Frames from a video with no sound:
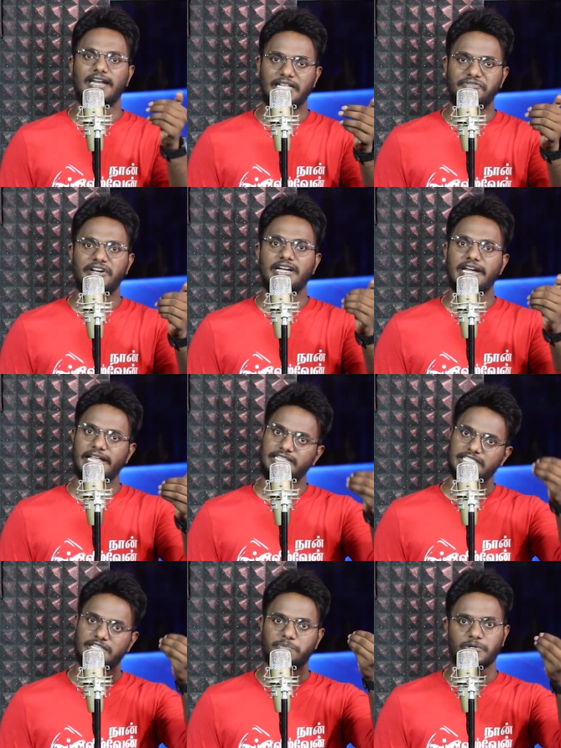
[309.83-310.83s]
லிவ் இன்
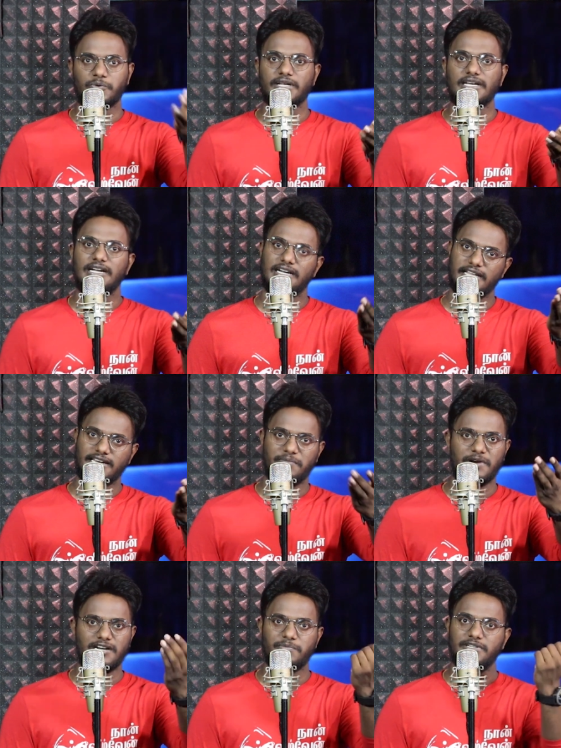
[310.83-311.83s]
ரிலேஷன்ஷிப்பு கூட நிறைய
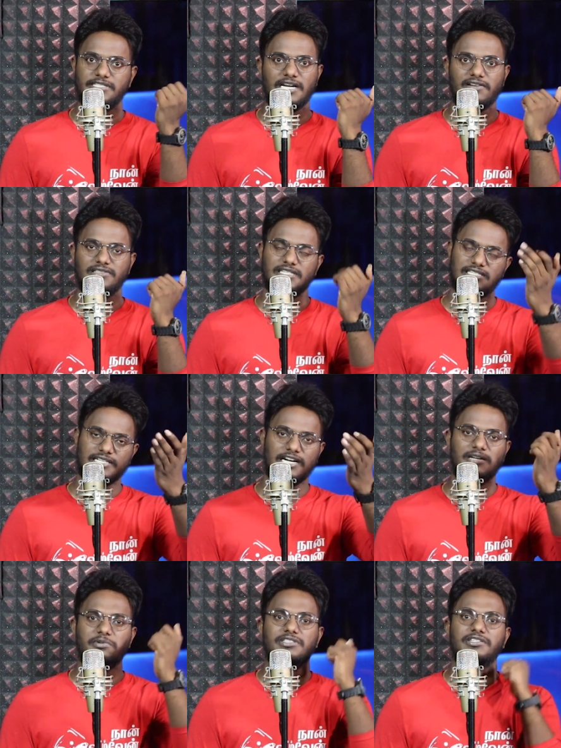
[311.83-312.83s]
மேட்ரிமணி சைட்லாம் வந்துருச்சு
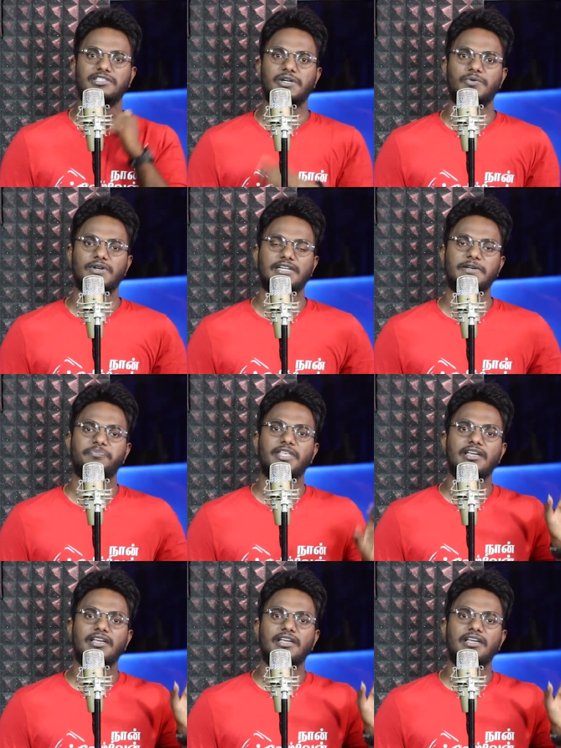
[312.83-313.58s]
கண்டிப்பாக தெரிஞ்சிருக்கும் உங்களுக்கு